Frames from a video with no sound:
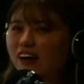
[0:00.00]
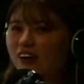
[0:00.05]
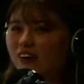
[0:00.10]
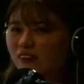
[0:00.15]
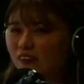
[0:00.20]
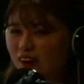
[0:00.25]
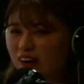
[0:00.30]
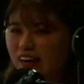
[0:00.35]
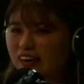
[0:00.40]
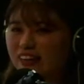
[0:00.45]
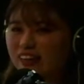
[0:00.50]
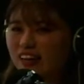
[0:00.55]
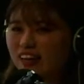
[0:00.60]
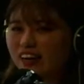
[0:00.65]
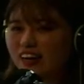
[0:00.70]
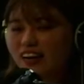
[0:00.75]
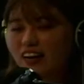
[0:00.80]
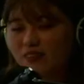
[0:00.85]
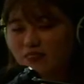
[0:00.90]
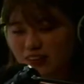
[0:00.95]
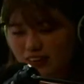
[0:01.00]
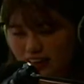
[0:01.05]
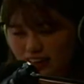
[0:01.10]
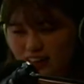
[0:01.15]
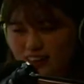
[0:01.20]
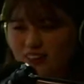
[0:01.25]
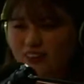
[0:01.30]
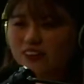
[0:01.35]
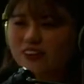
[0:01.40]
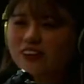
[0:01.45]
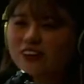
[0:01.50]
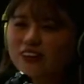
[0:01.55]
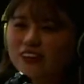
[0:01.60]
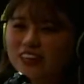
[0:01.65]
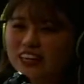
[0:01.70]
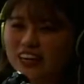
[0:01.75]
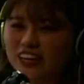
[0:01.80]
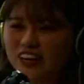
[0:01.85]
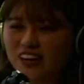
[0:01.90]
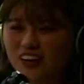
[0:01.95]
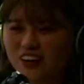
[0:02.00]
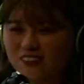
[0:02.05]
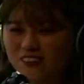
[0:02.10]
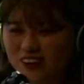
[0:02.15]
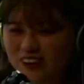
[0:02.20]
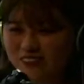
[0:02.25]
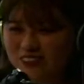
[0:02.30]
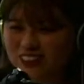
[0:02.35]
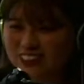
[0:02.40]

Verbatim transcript: ご覧いただければなというふうに思いま